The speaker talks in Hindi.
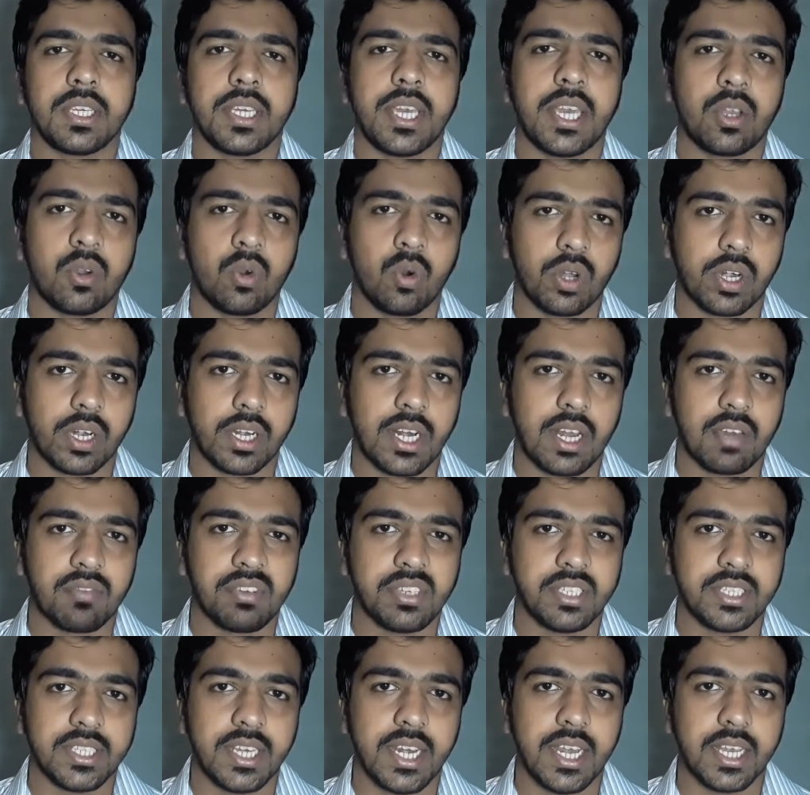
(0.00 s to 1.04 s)
एक और अगला
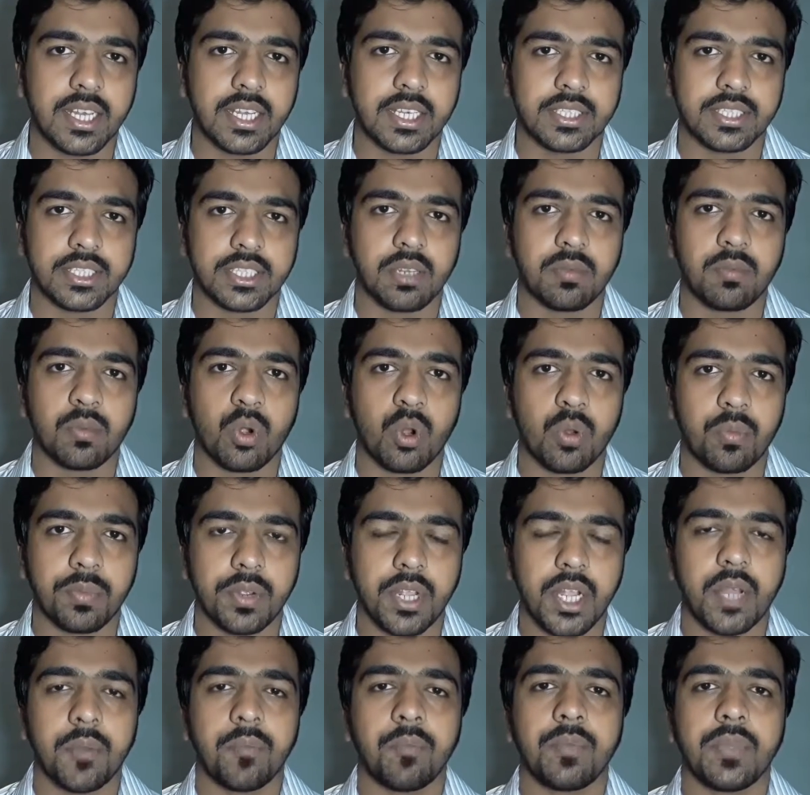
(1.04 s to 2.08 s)
फीचर है कस्टम रोम
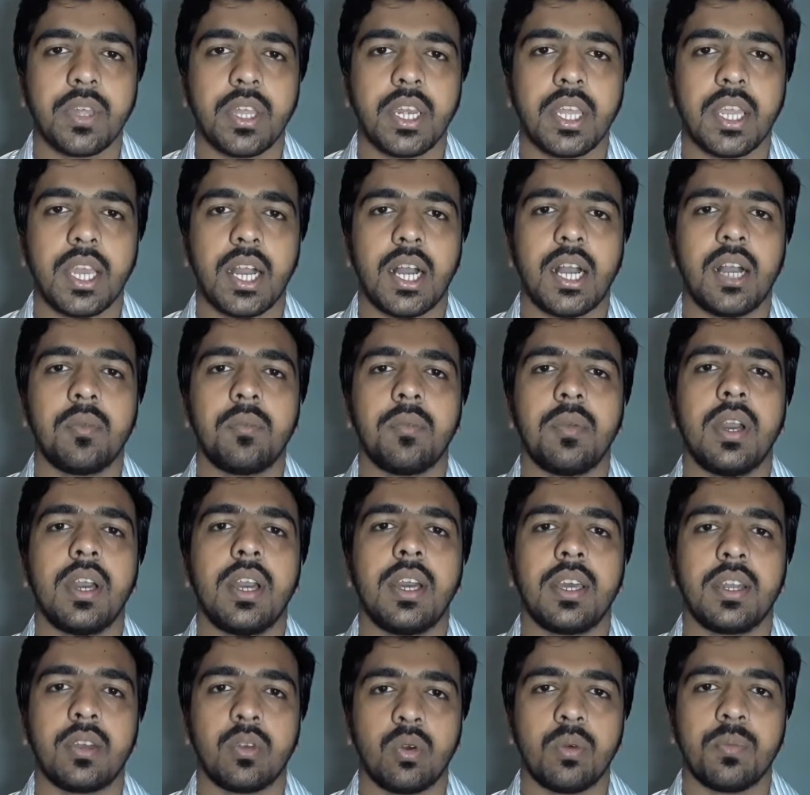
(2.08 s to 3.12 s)
का यानी आप
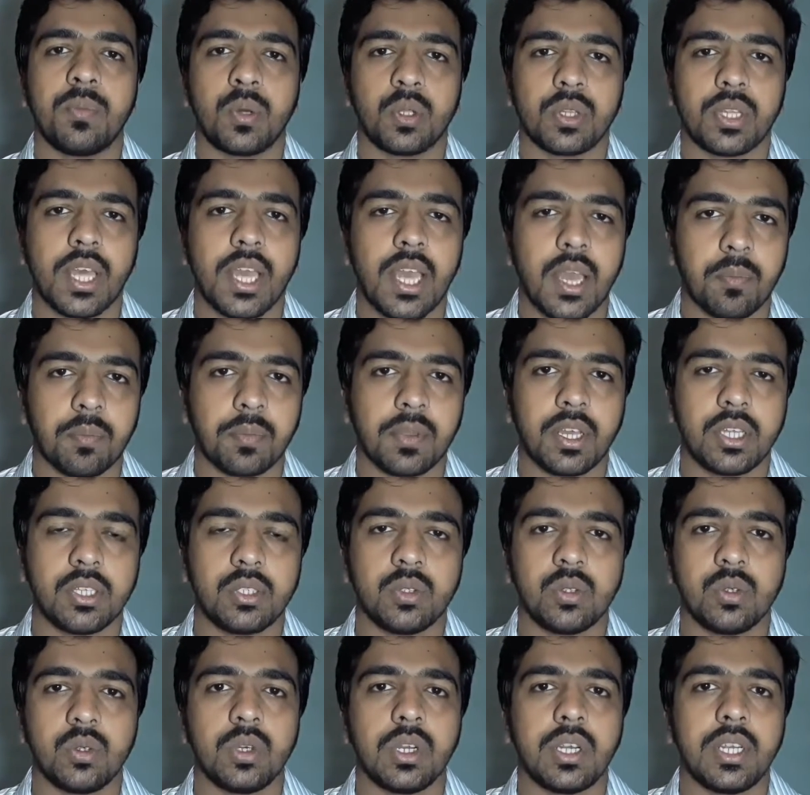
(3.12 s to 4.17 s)
रोम होता है आपका
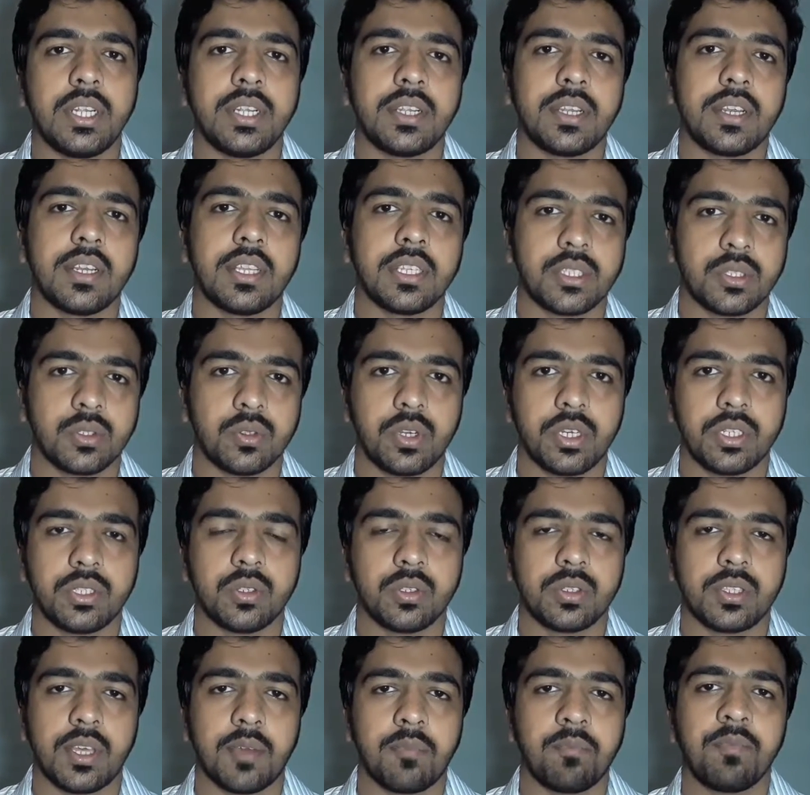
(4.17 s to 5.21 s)
जो इंटरनल स्टोरेज
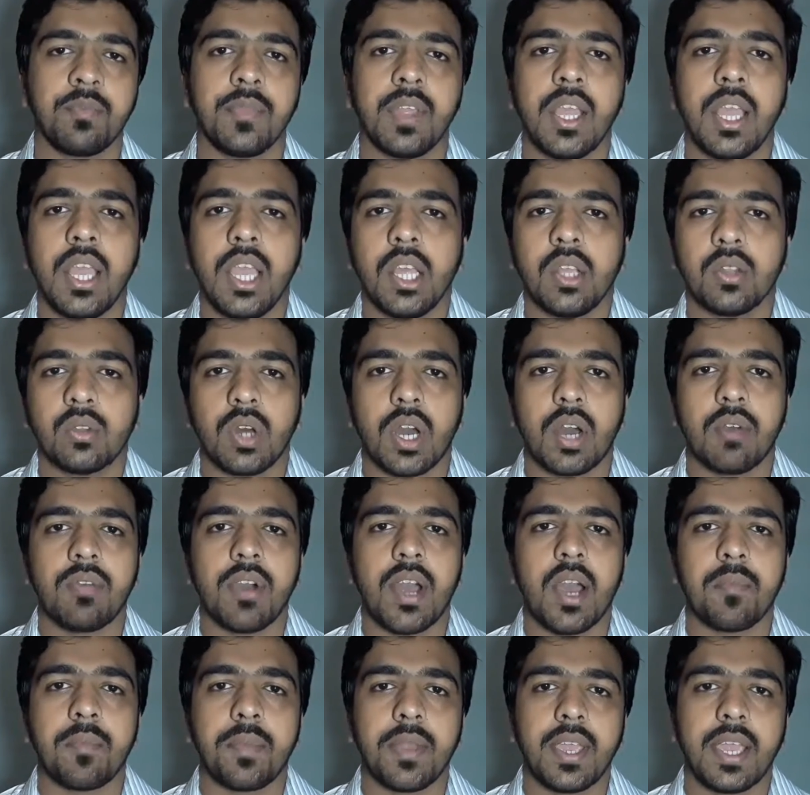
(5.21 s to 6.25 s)
होता है तो आप
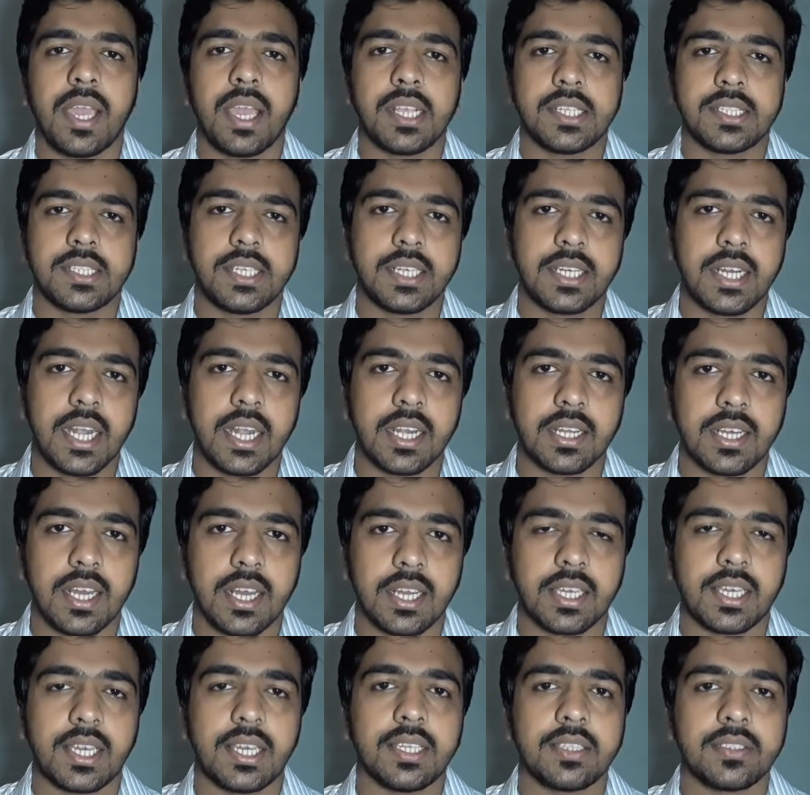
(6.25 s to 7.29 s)
वहाँ पे एस डी कार्ड लगा
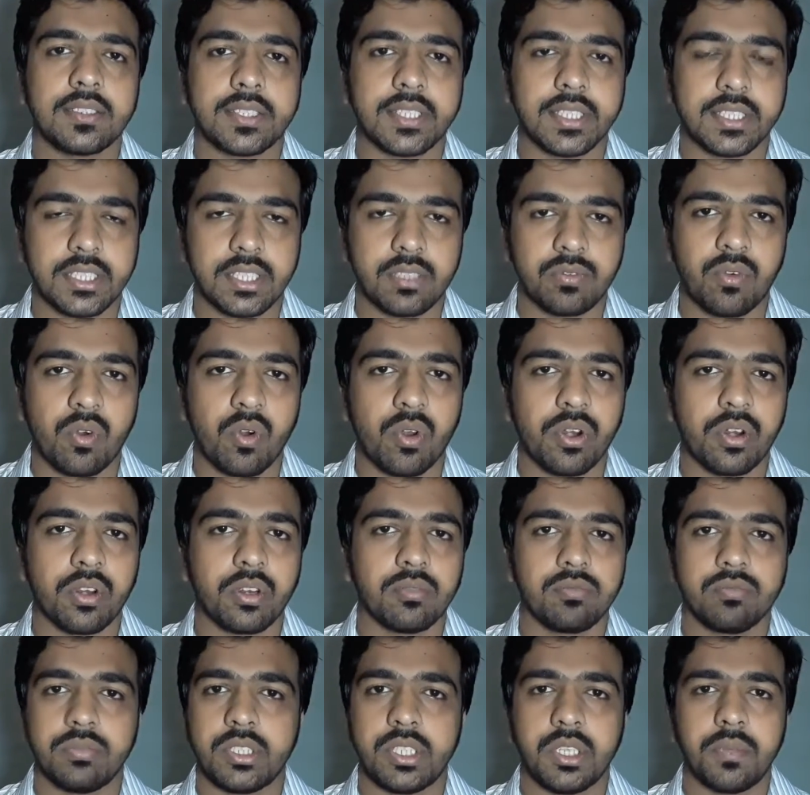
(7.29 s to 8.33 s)
के सिक्सटी फोर
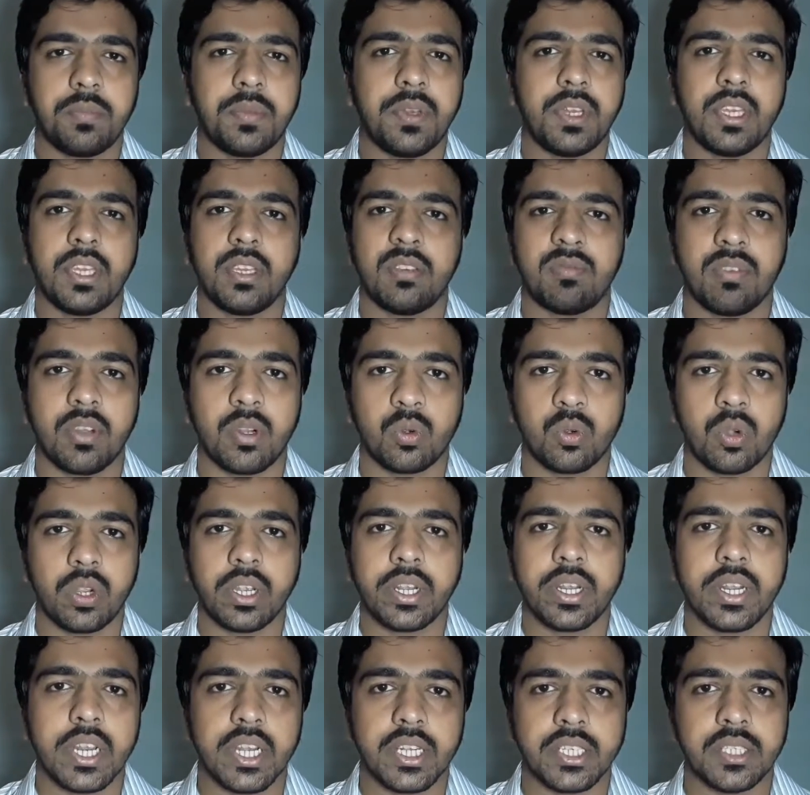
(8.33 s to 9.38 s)
जी बी वन
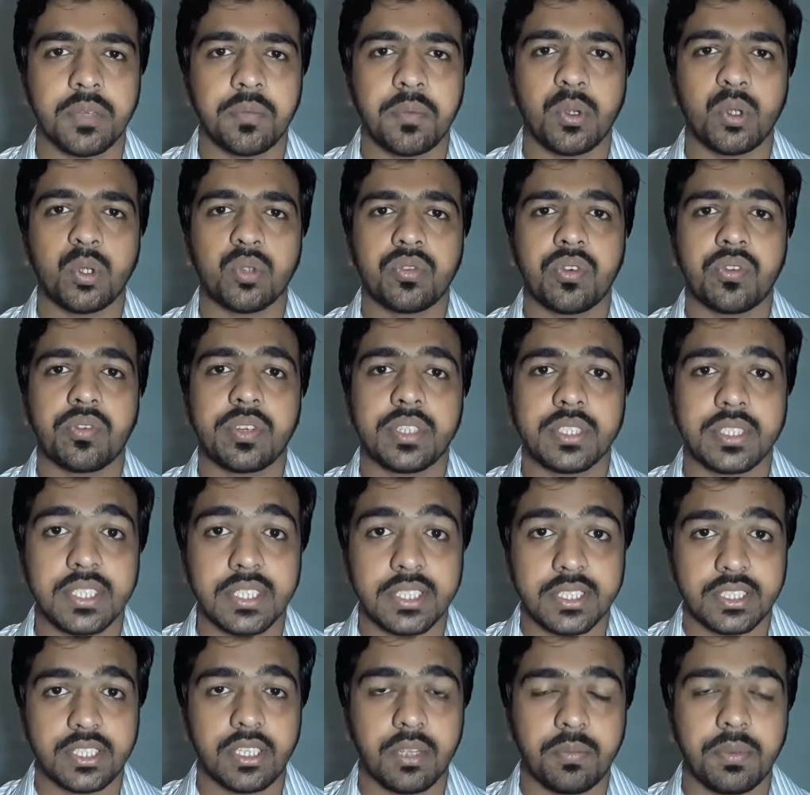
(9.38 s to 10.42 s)
ट्वेंटी एट जी बी टू फिफ्टी
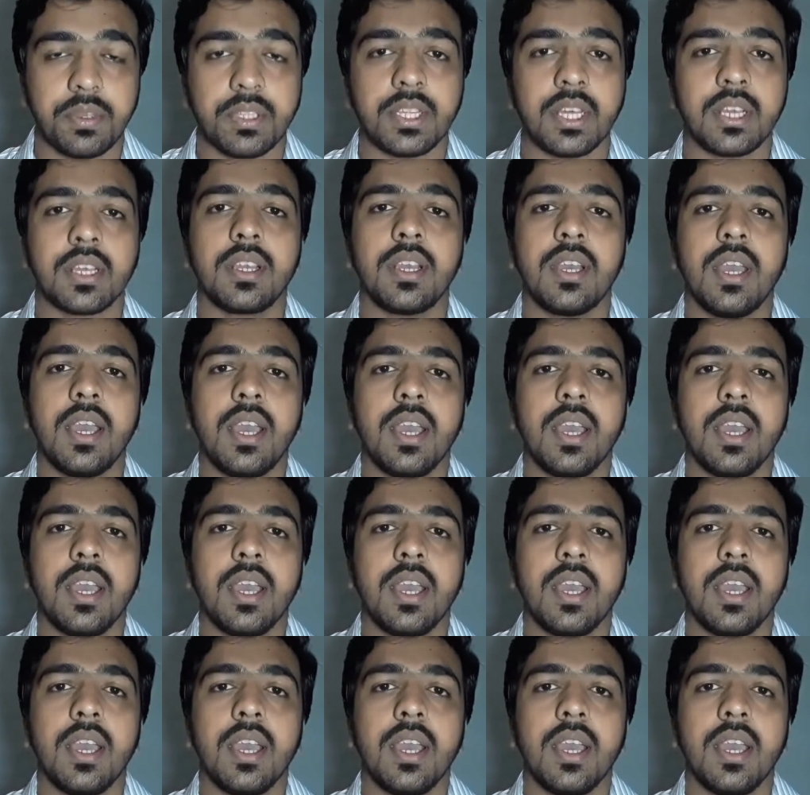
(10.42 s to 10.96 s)
सिक्स जी बी तक